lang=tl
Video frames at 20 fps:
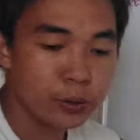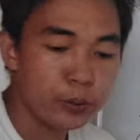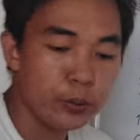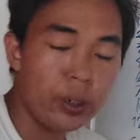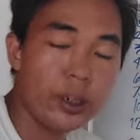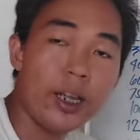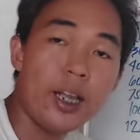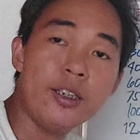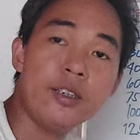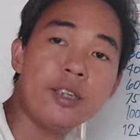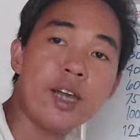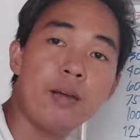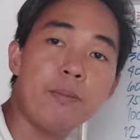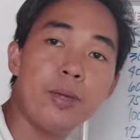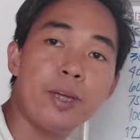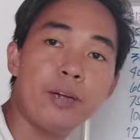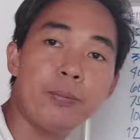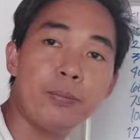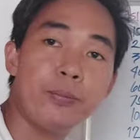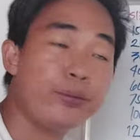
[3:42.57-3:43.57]
So una guys, uh,
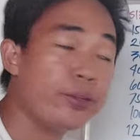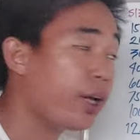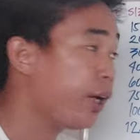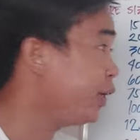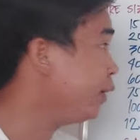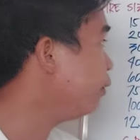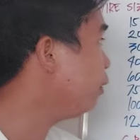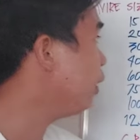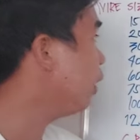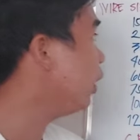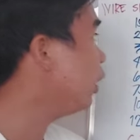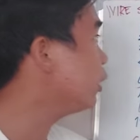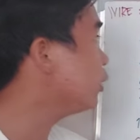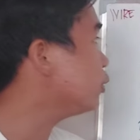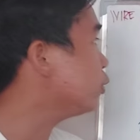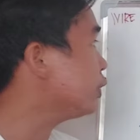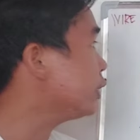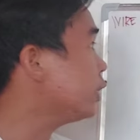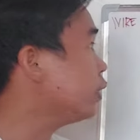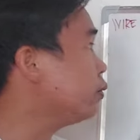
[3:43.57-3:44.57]
meron po tayong uh,
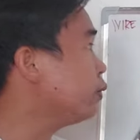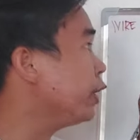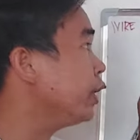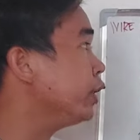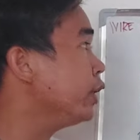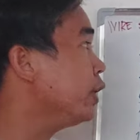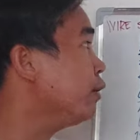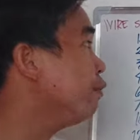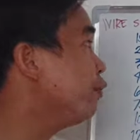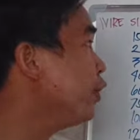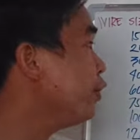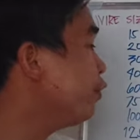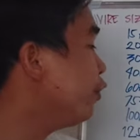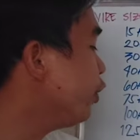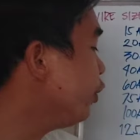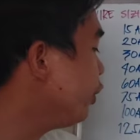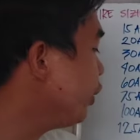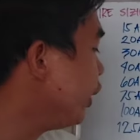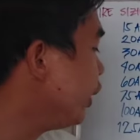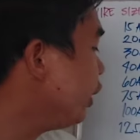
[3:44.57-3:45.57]
sukatang wire na number
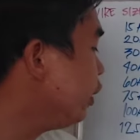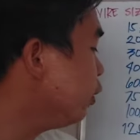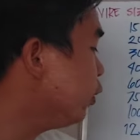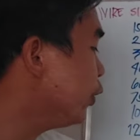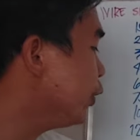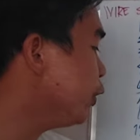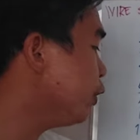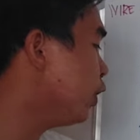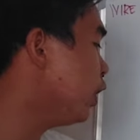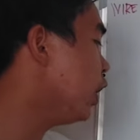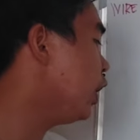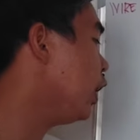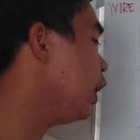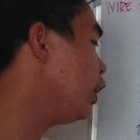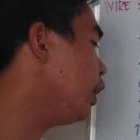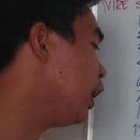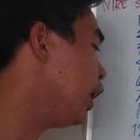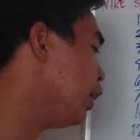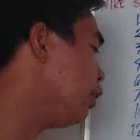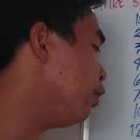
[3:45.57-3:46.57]
14 or yung uh,
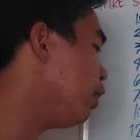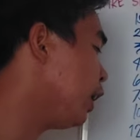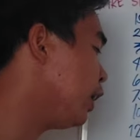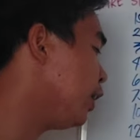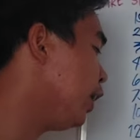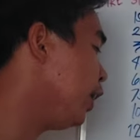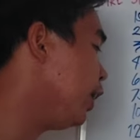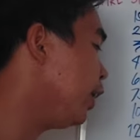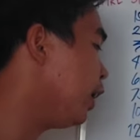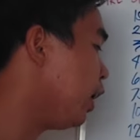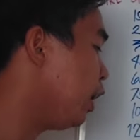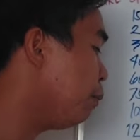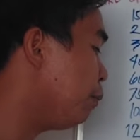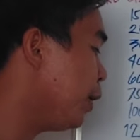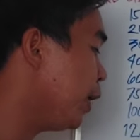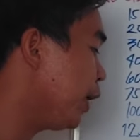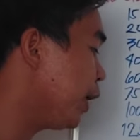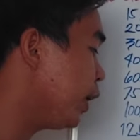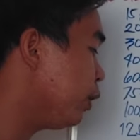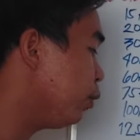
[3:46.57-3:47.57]
ano, ano natin,
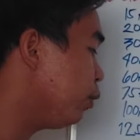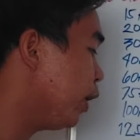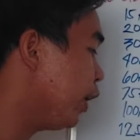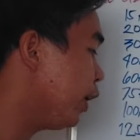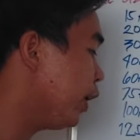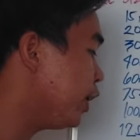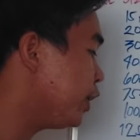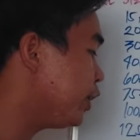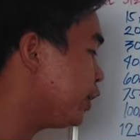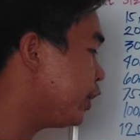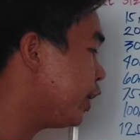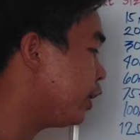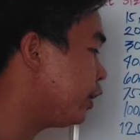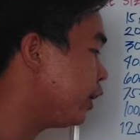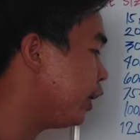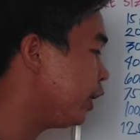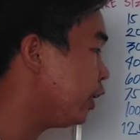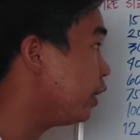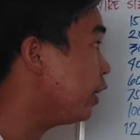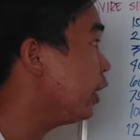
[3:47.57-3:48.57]
American wire
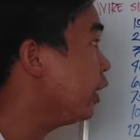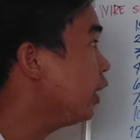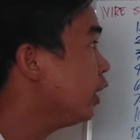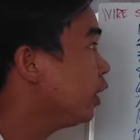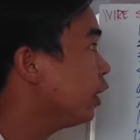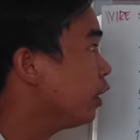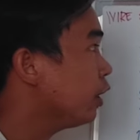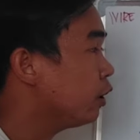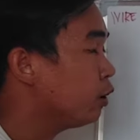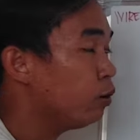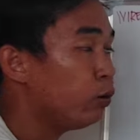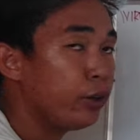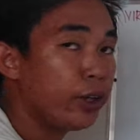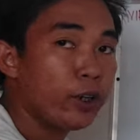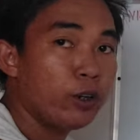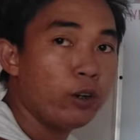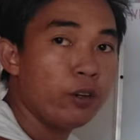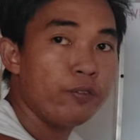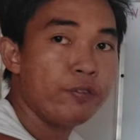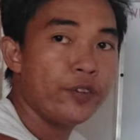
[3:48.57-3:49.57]
natin. Kung
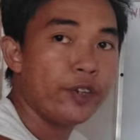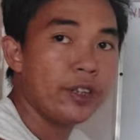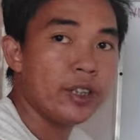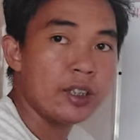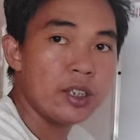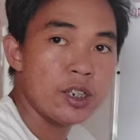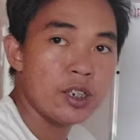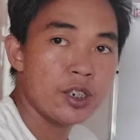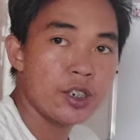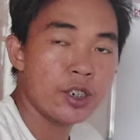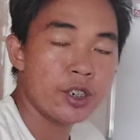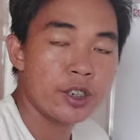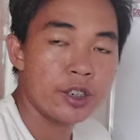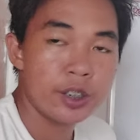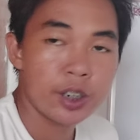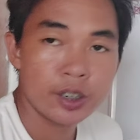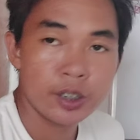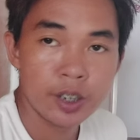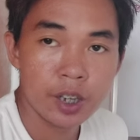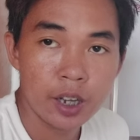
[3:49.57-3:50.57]
i-convert natin
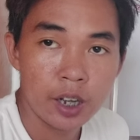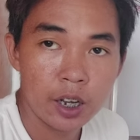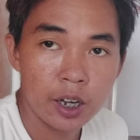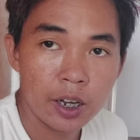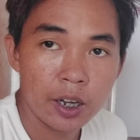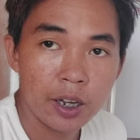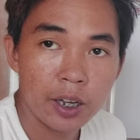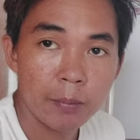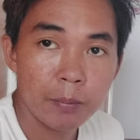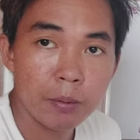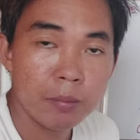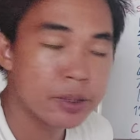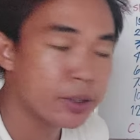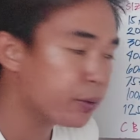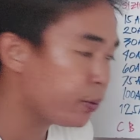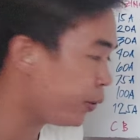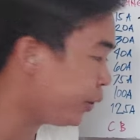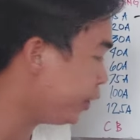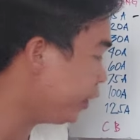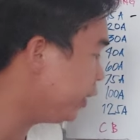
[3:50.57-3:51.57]
siya sa mm
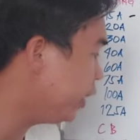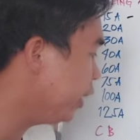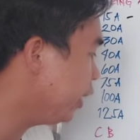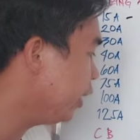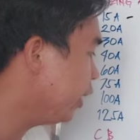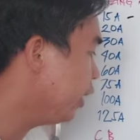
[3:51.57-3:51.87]
squared,